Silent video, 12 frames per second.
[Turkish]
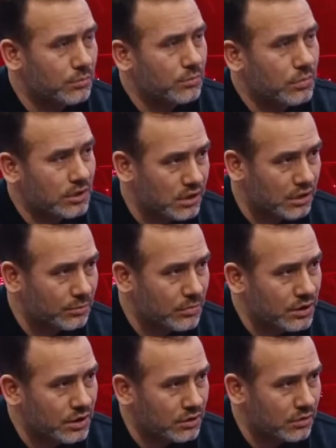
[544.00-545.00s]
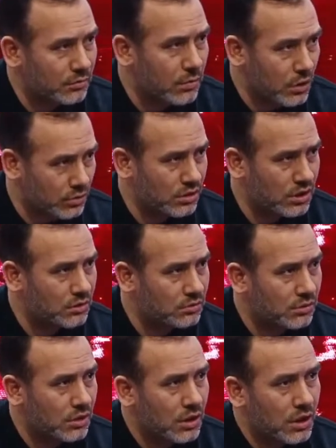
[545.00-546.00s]
hı hı. başlatmış için Mao
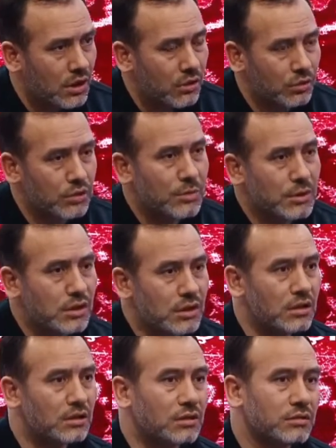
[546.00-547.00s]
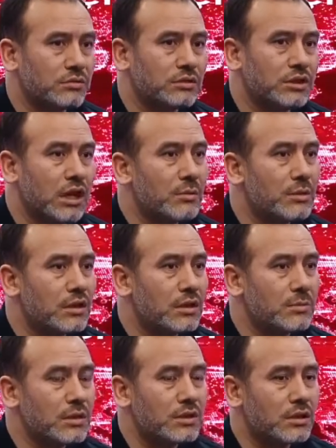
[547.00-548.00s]
O zaman da da
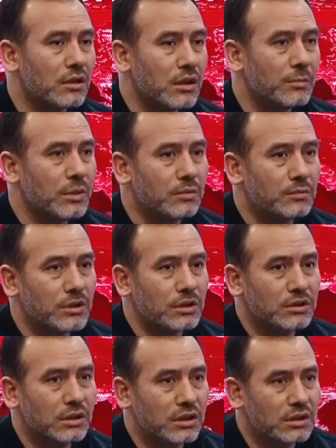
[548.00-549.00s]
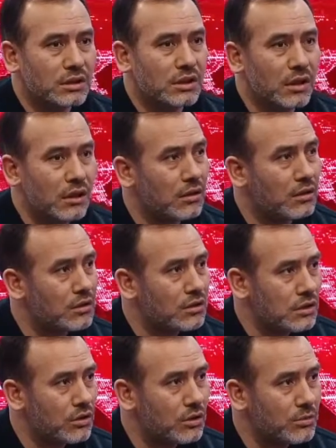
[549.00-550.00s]
camilerimizi kapatmış, hatta ağla
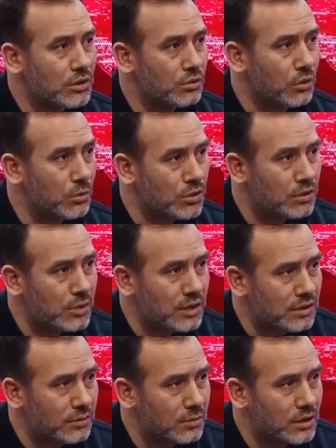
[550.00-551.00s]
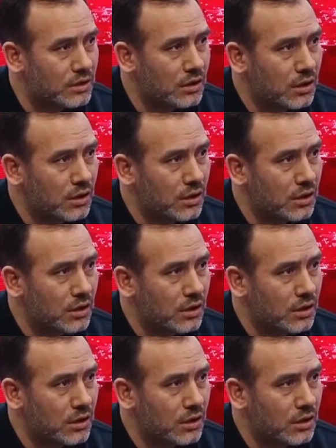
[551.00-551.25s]
çevirmiş, domuz beslemiş.